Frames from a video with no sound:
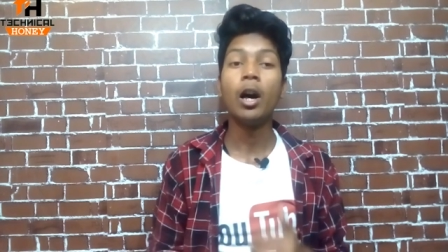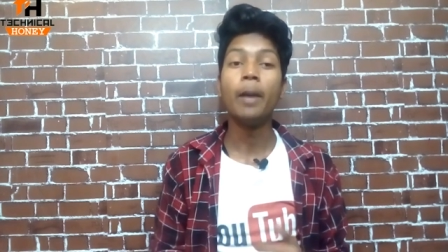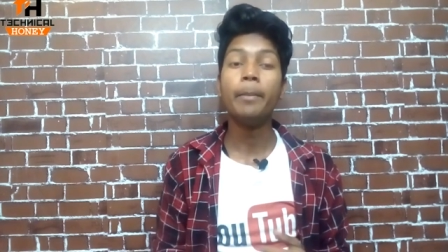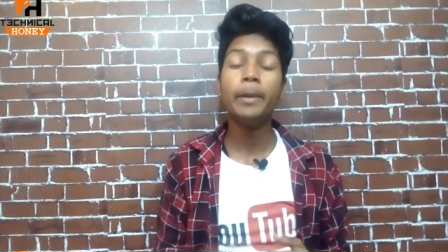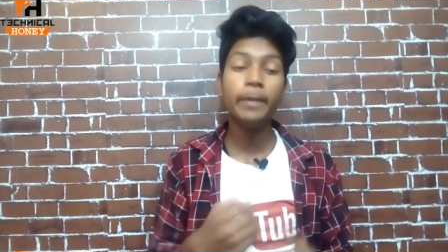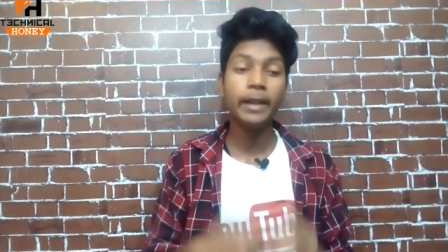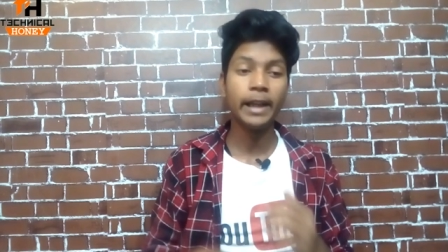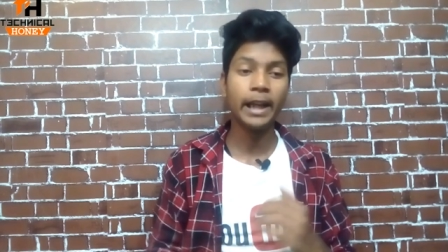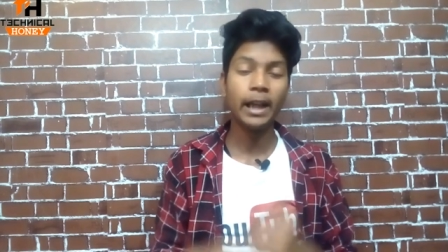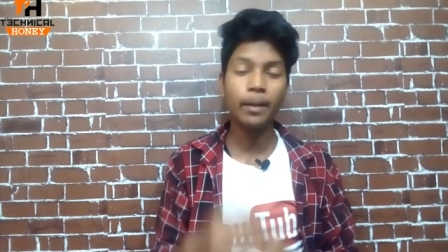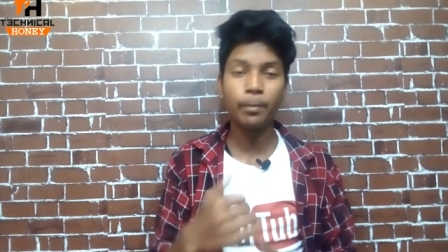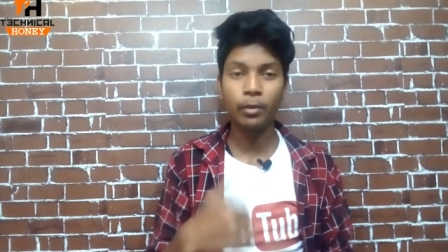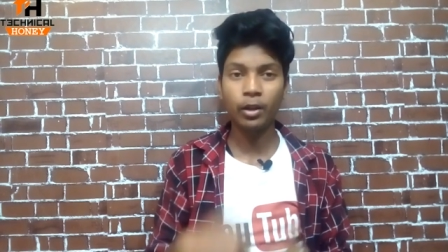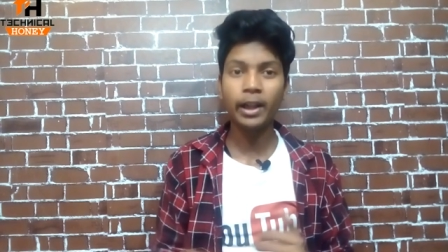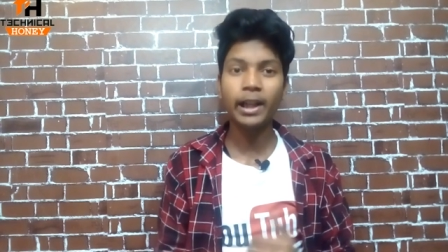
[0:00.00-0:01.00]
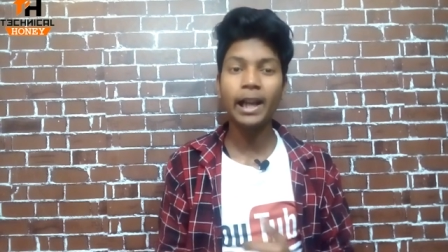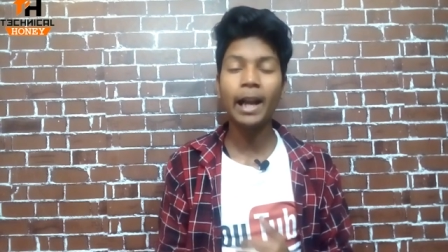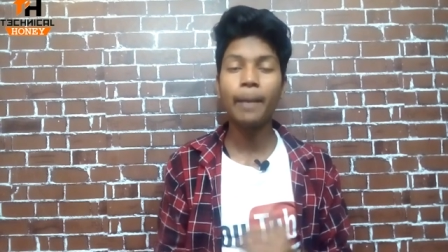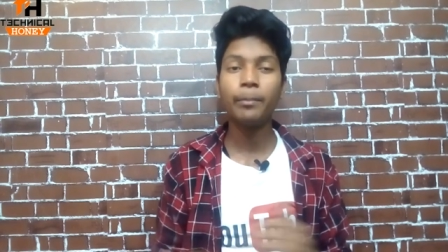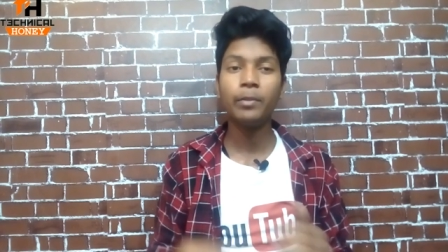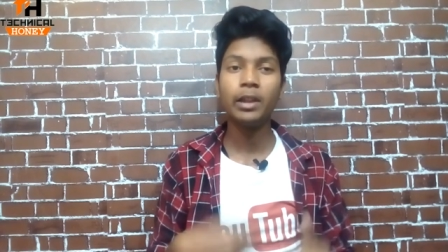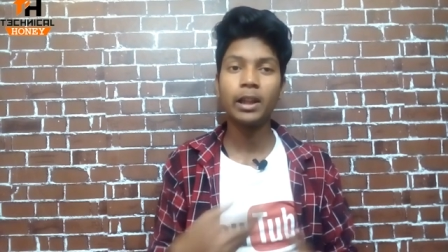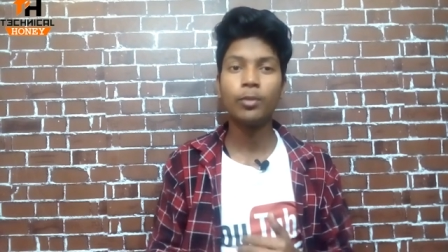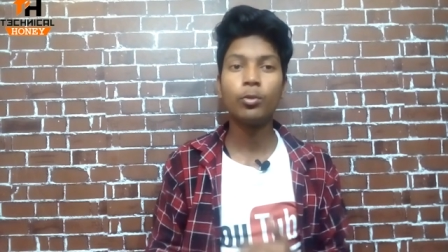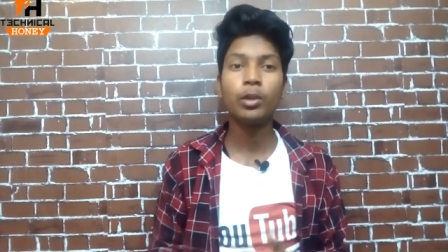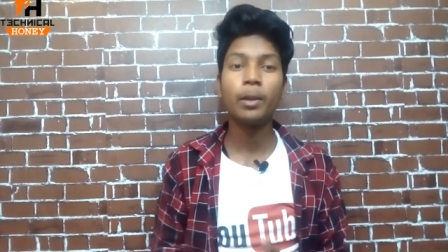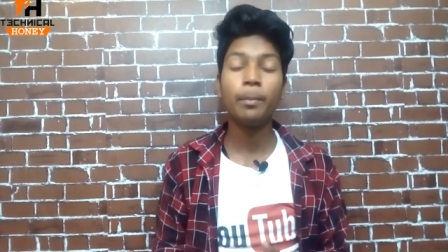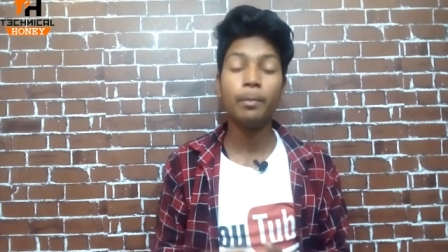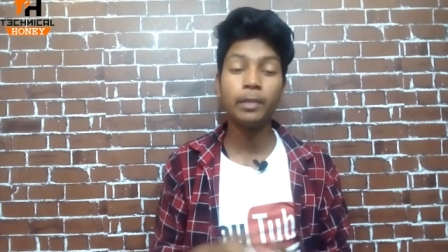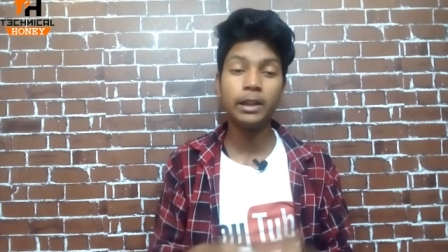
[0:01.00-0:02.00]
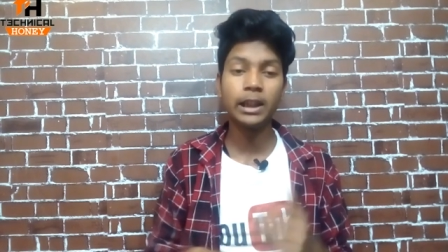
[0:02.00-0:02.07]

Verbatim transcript: अभी भी हेल्प कर रहा है आप देखोगे